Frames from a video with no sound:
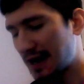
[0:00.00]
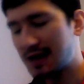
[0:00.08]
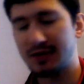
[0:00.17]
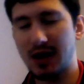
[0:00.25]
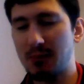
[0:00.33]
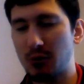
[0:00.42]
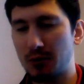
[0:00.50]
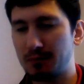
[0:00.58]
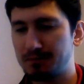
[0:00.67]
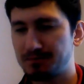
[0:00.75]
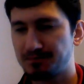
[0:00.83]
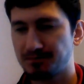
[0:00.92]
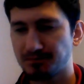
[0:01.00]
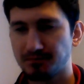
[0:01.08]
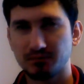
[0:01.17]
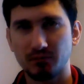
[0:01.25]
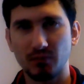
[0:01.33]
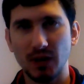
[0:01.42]
arriviamo
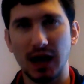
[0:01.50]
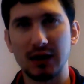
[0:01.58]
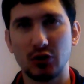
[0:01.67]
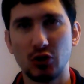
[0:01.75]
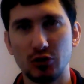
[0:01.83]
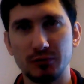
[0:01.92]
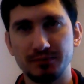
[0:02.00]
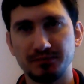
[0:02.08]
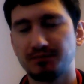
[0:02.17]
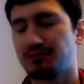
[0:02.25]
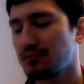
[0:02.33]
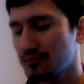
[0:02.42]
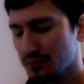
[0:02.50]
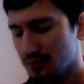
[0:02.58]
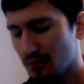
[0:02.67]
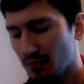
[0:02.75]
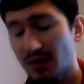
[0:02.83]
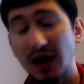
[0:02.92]
al clou,
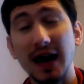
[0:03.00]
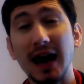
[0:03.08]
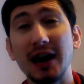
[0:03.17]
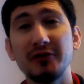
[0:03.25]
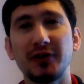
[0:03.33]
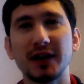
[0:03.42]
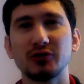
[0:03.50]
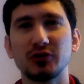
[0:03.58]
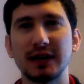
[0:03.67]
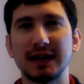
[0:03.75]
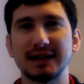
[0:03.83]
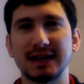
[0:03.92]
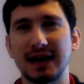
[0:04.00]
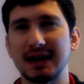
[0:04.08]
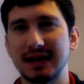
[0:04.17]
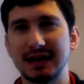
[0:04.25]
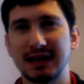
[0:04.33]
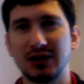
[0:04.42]
al fatto
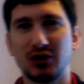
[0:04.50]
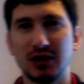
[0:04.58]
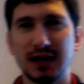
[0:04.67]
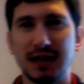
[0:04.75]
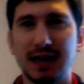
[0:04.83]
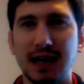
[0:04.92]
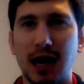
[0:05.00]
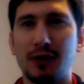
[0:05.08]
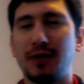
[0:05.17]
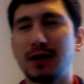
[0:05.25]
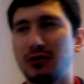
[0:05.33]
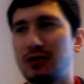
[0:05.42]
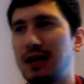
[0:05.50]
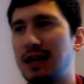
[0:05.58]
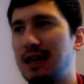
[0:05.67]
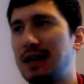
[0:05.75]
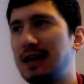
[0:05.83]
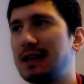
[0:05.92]
dell'andrangheta, no? al fatto
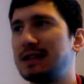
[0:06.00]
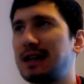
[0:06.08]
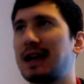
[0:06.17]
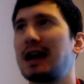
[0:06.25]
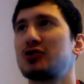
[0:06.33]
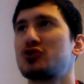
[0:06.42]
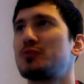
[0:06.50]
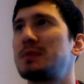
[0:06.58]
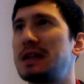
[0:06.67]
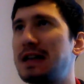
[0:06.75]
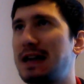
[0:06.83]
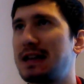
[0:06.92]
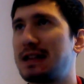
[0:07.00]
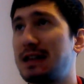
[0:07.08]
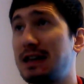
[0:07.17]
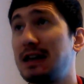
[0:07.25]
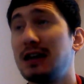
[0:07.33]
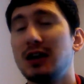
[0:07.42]
del, del, caso
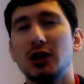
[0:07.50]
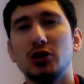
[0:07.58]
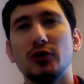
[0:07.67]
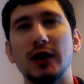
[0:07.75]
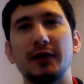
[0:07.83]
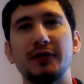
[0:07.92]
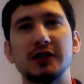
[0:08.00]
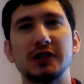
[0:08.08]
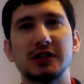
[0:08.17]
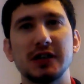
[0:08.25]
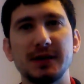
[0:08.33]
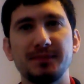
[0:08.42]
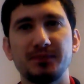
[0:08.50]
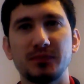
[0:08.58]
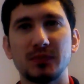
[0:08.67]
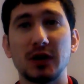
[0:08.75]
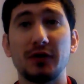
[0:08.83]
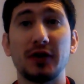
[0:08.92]
biglietti, dove la FGC
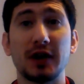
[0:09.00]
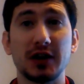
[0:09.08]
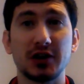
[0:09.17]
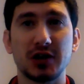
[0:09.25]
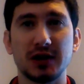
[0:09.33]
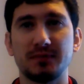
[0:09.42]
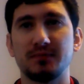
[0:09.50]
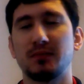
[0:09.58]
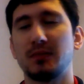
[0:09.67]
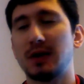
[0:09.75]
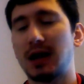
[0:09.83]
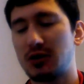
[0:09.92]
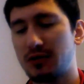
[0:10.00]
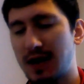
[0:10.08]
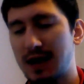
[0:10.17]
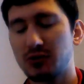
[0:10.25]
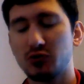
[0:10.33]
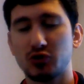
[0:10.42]
deferisce la
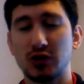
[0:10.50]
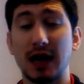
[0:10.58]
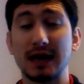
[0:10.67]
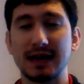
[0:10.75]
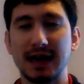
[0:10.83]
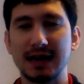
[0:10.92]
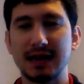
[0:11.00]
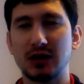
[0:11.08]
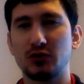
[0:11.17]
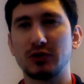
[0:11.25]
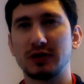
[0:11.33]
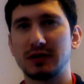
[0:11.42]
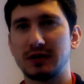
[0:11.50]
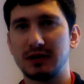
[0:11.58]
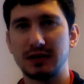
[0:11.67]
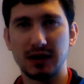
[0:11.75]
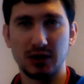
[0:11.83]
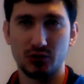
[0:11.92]
Juventus, Agnelli e alcuni,
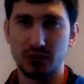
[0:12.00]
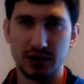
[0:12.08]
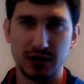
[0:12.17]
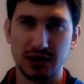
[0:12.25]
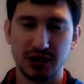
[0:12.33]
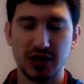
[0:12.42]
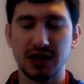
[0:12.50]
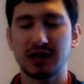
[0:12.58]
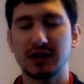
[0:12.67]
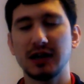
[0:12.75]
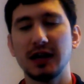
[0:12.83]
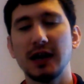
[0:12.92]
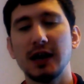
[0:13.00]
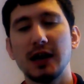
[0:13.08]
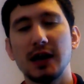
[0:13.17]
alcuni dirigenti.